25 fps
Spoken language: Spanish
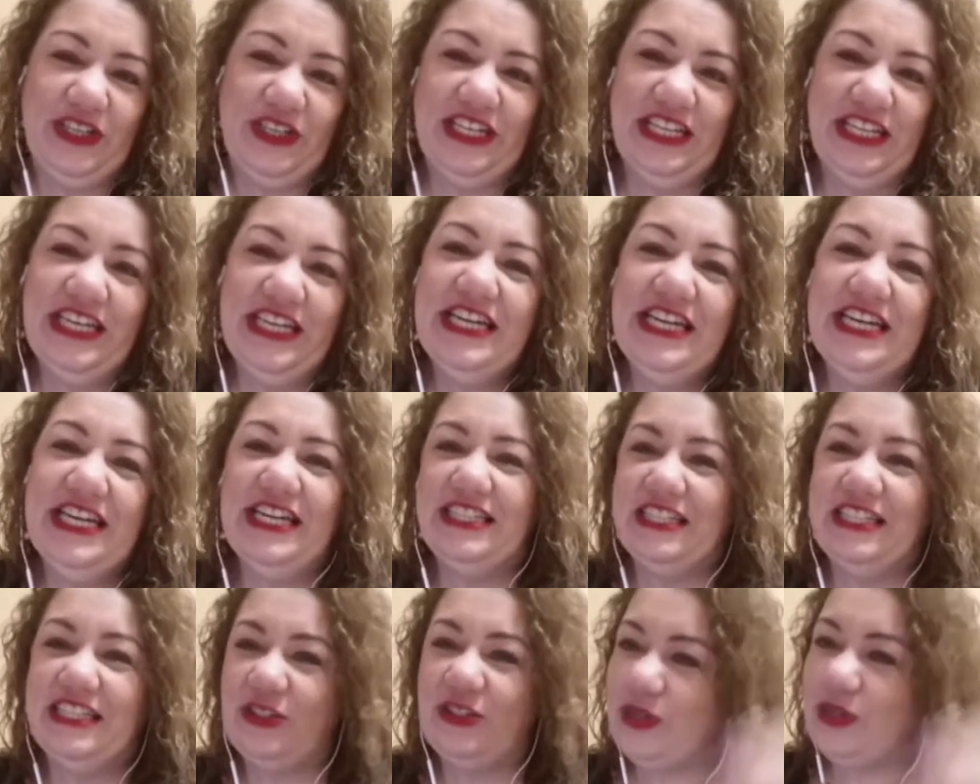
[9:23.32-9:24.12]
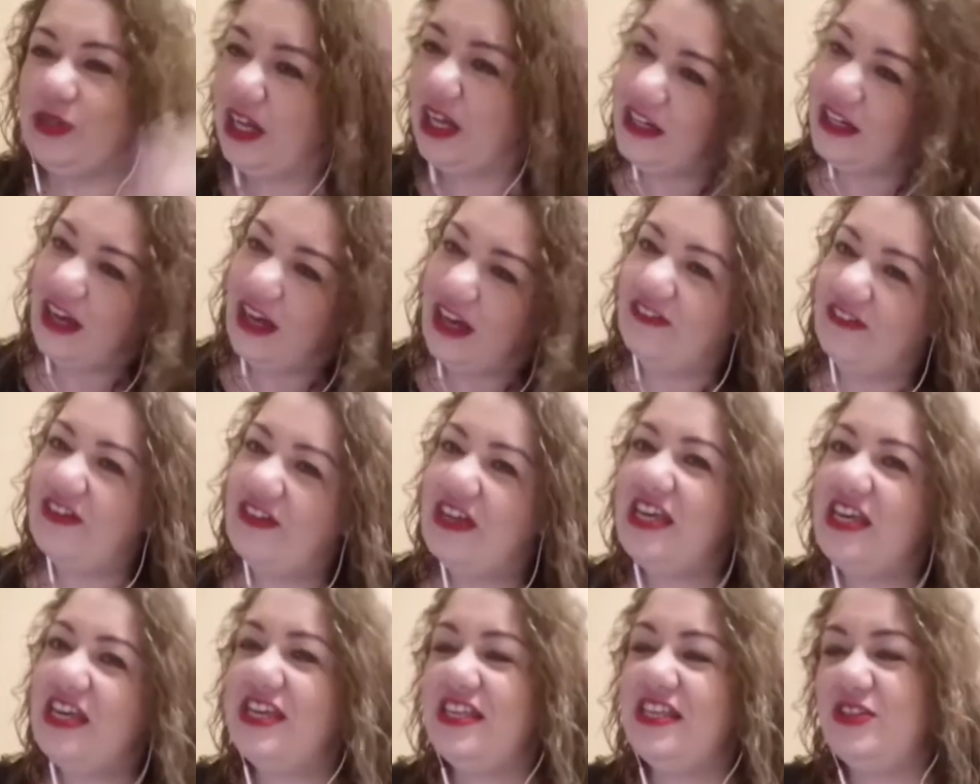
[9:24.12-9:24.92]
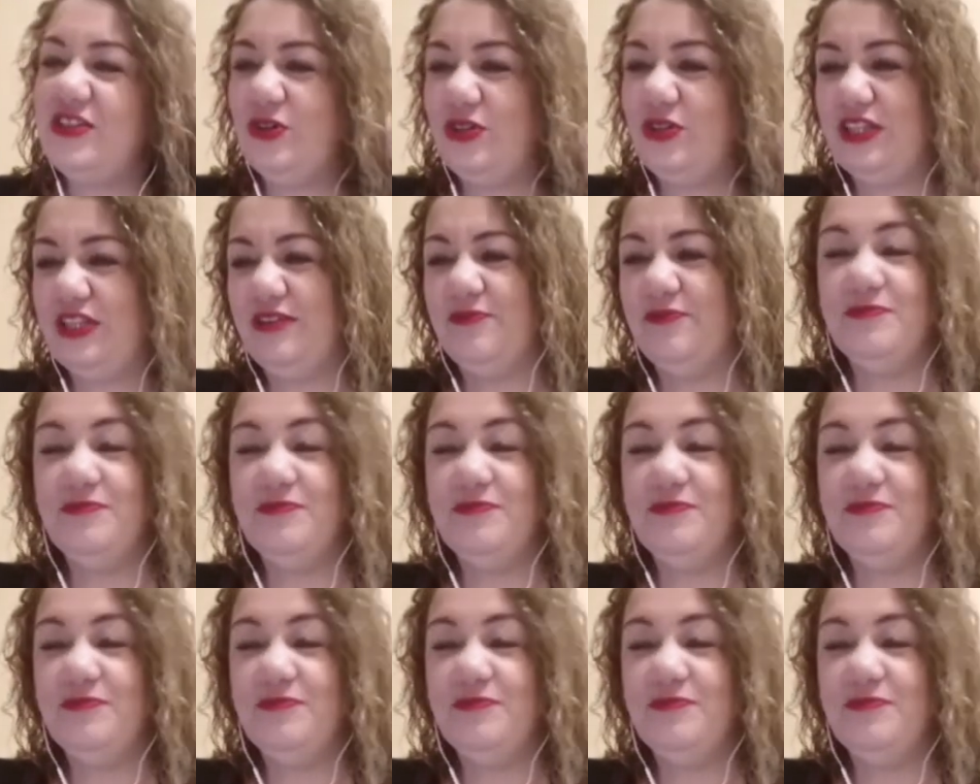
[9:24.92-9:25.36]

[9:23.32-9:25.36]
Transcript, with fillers: viene, te toca el cabello, te